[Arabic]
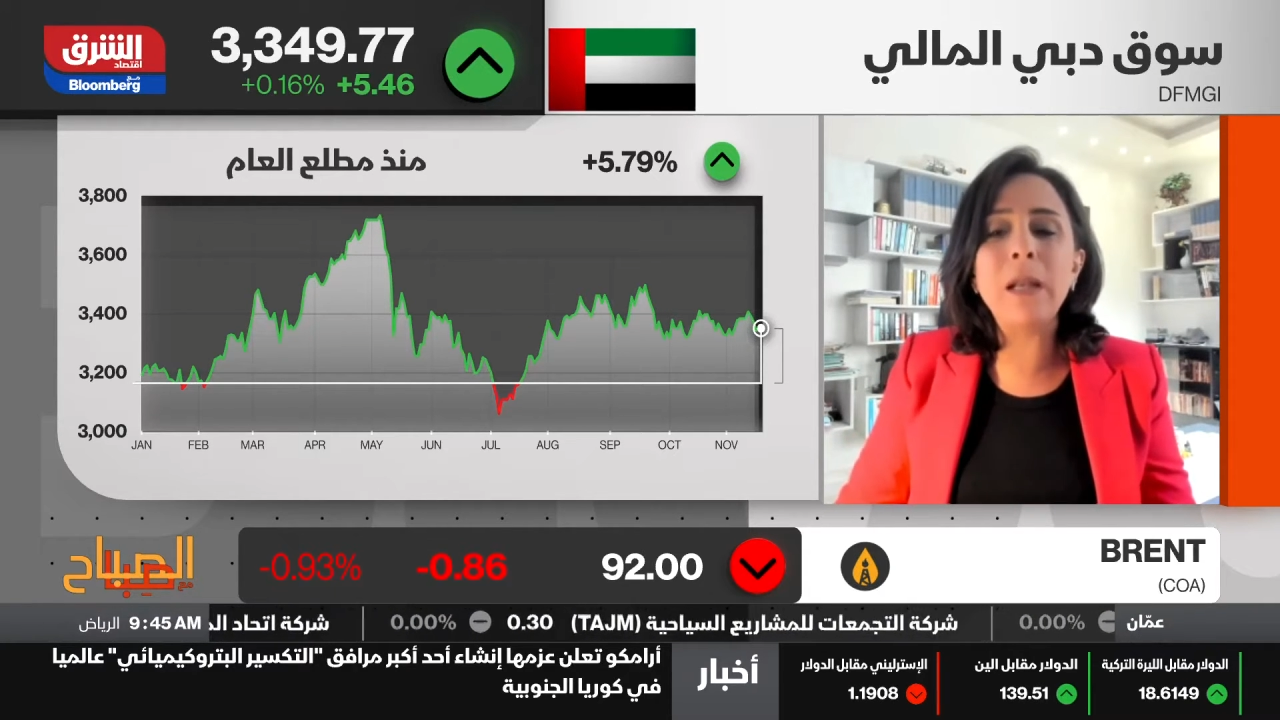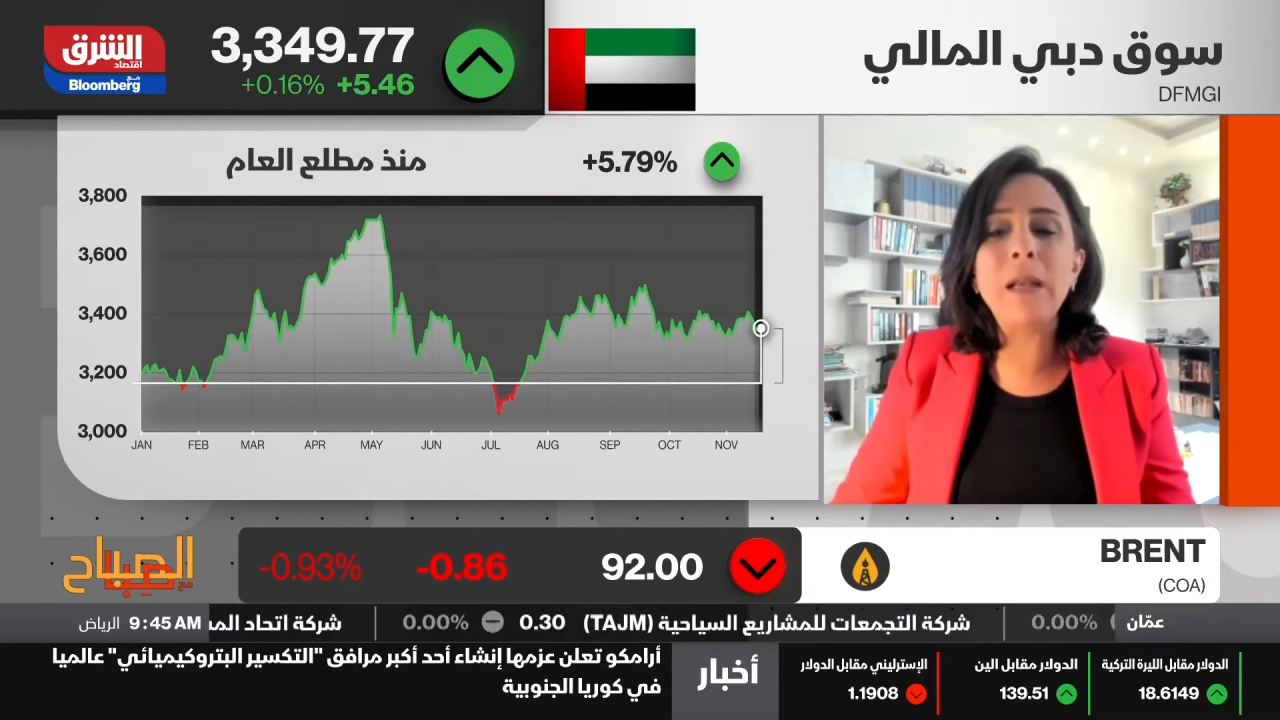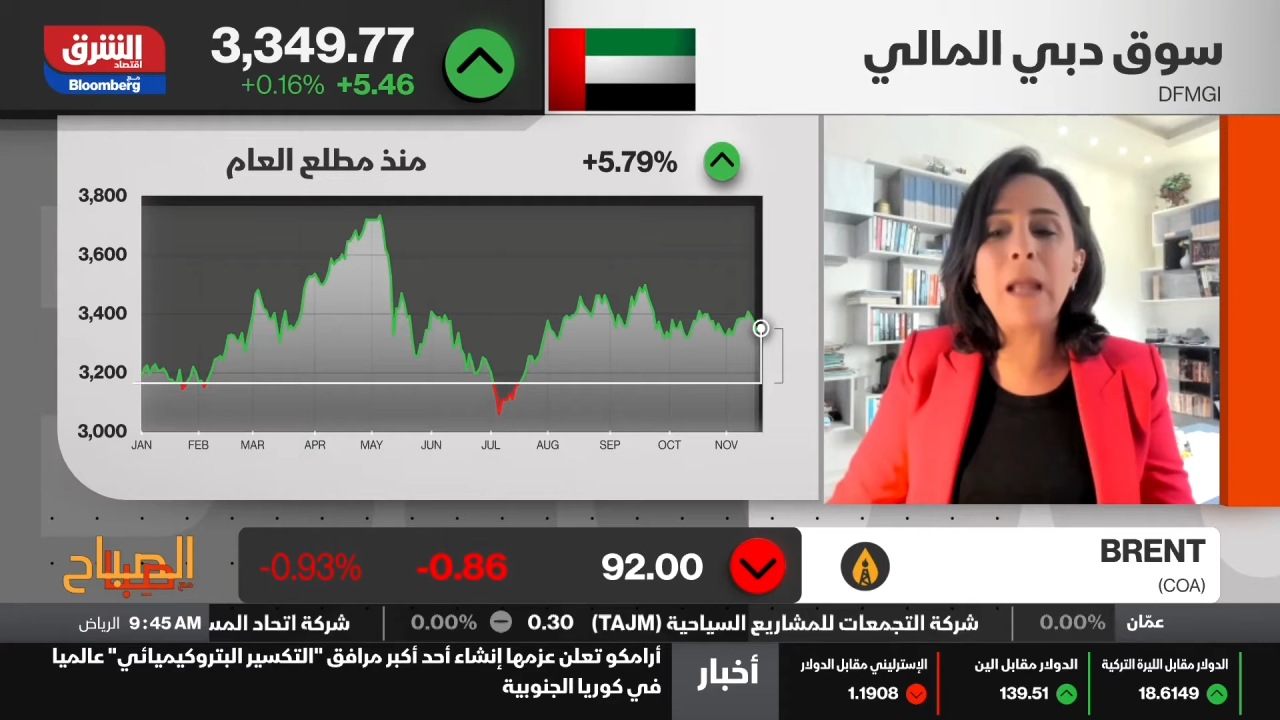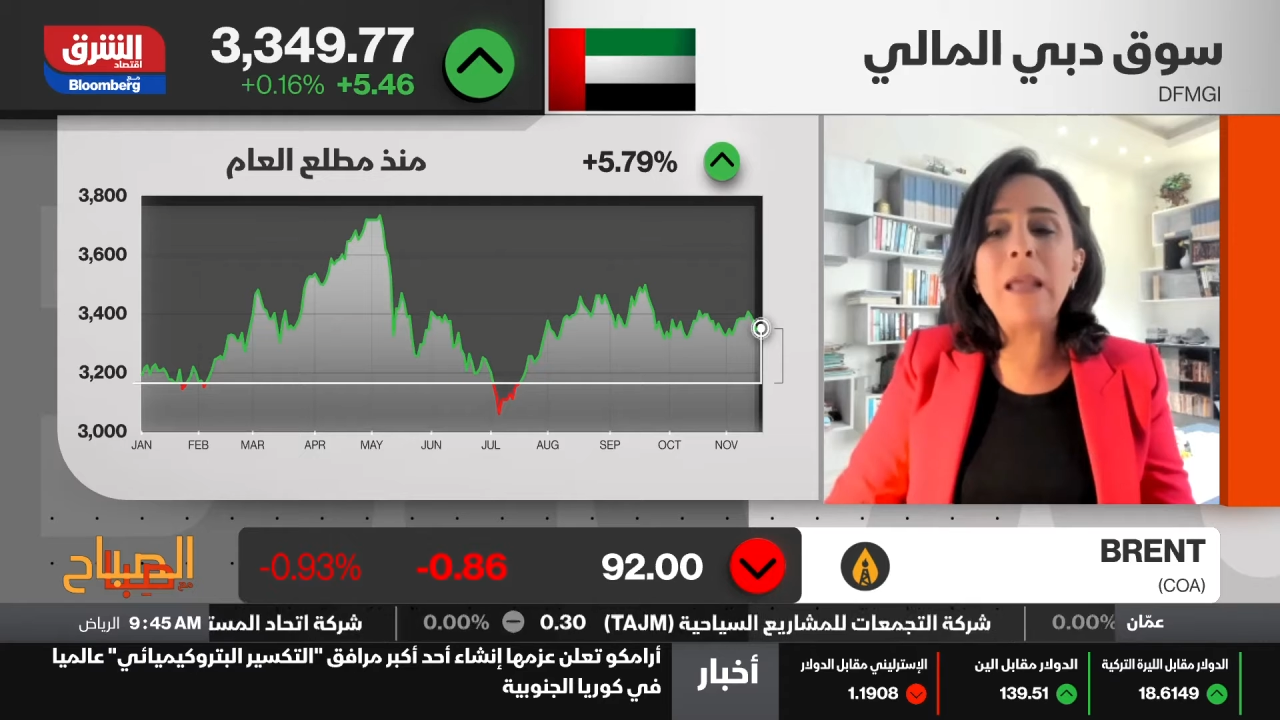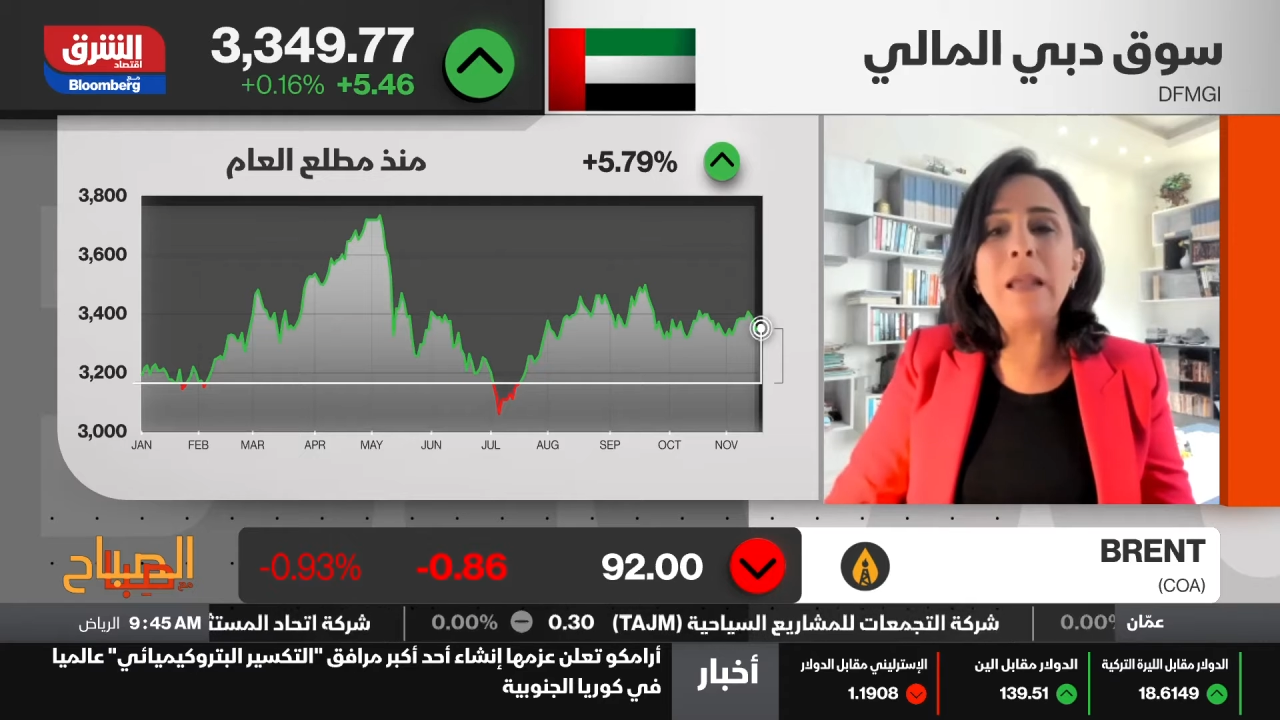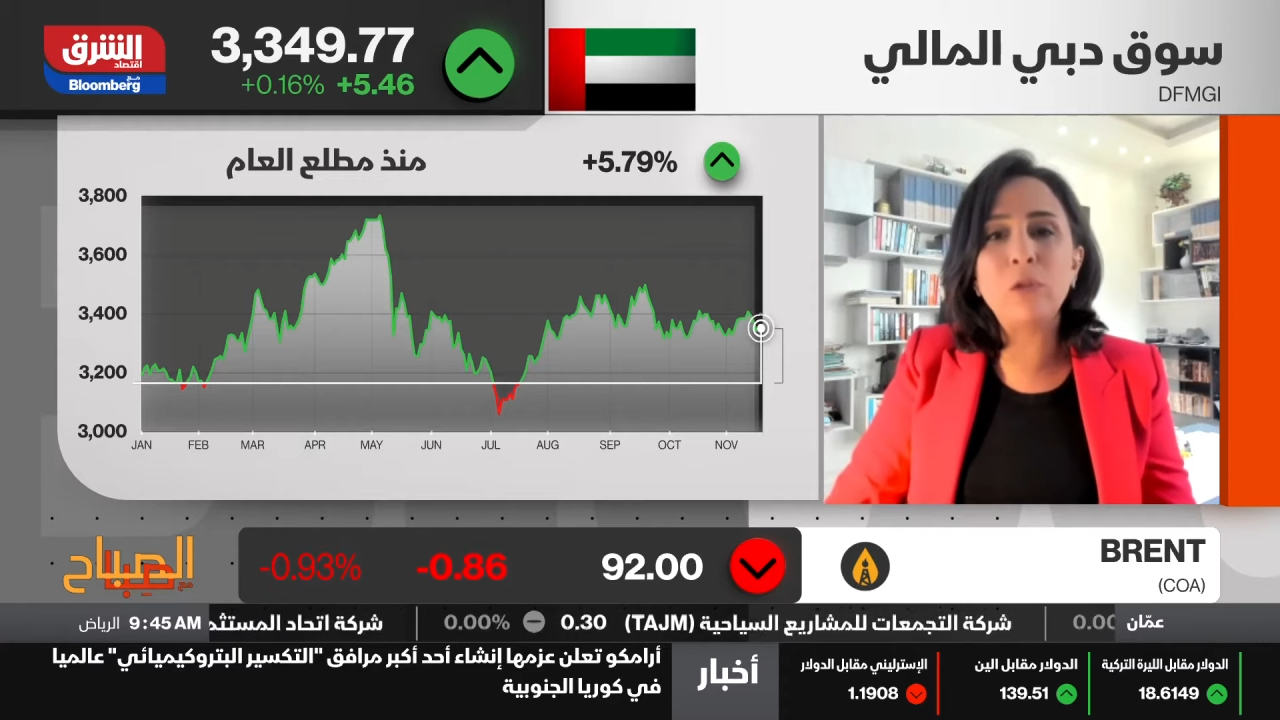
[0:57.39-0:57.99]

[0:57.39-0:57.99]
انها هي